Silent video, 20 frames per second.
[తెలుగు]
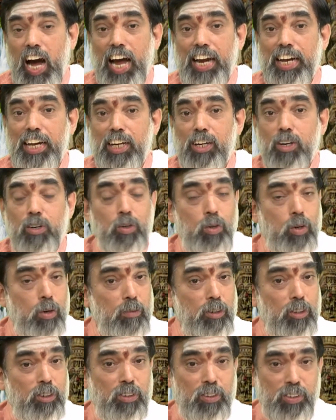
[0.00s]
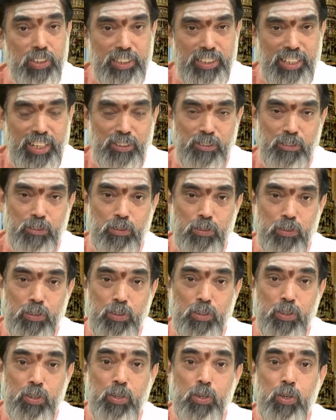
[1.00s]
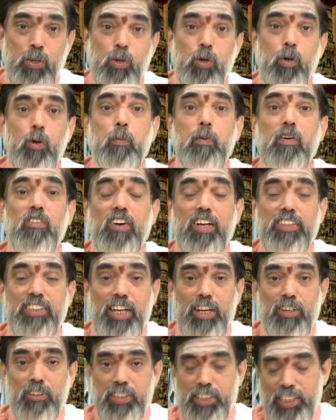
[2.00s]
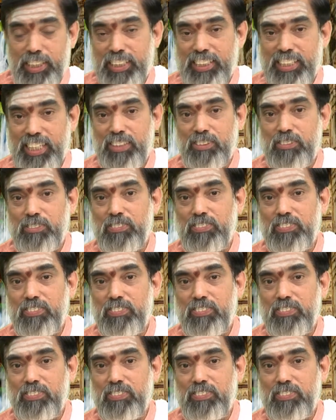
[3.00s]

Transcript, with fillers: అనేక నోములు నోస్తారు ఉపవాసాలు చేస్తారు